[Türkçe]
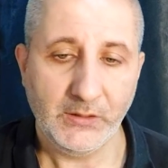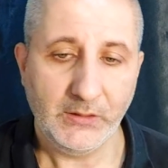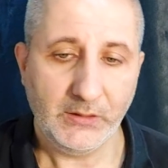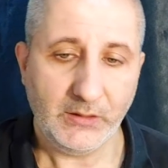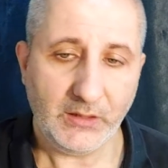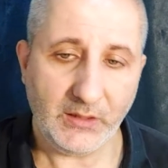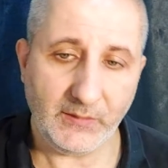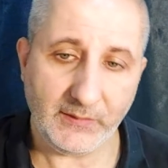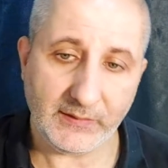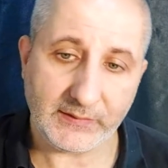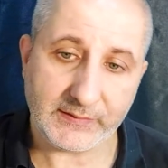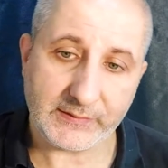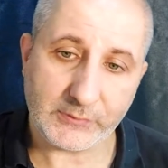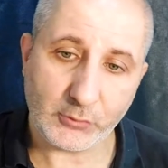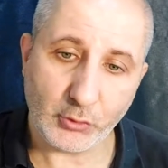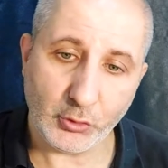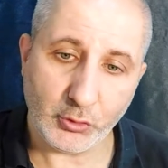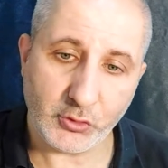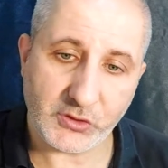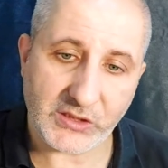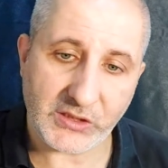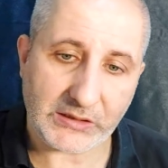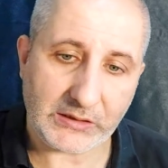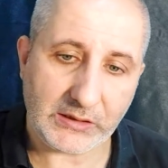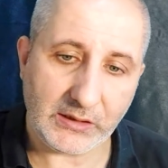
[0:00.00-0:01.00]
Evet
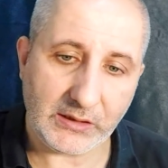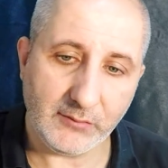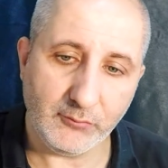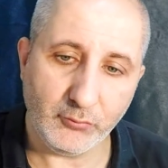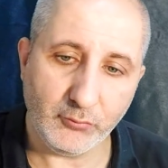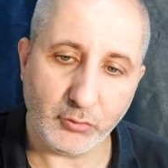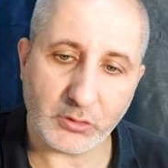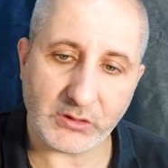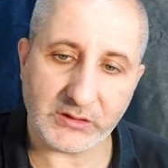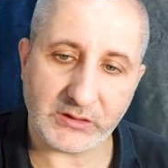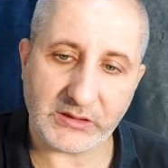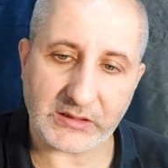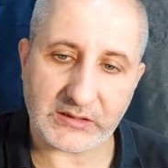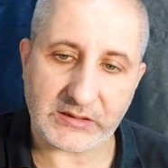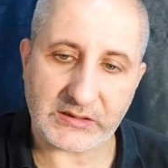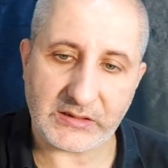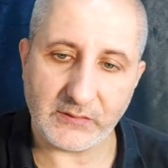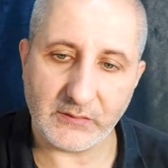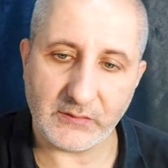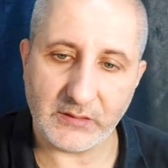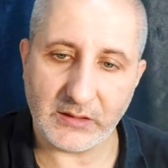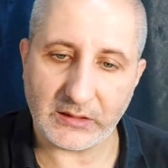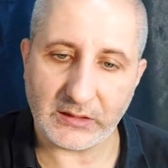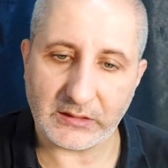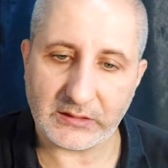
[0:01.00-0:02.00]
söyleyeceklerim bu kadar
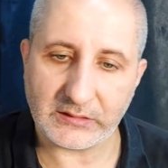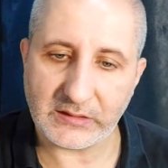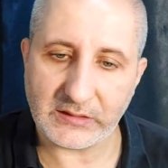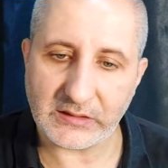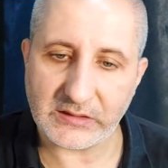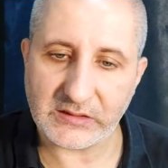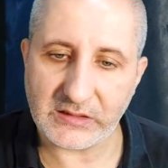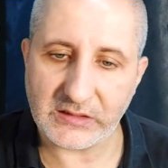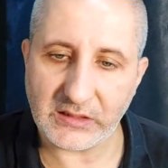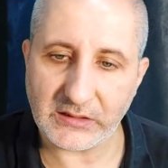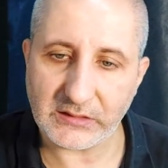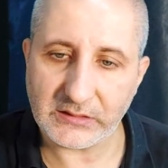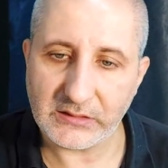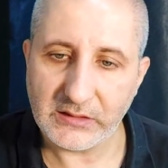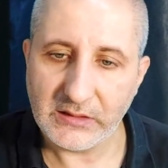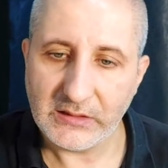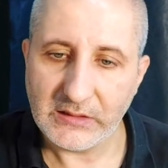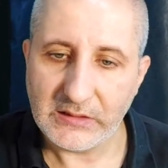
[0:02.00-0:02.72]
sevgili arkadaşlar.